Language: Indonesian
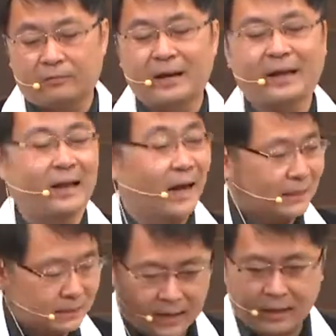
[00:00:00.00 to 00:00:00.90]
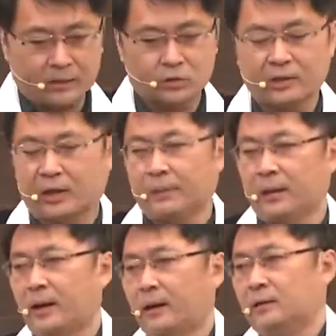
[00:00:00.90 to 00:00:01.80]
Mereka nggak tertarik sesuai dengan
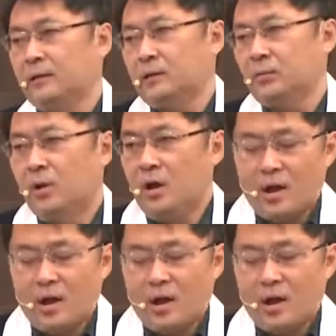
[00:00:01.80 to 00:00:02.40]
pengenalan ini gitu.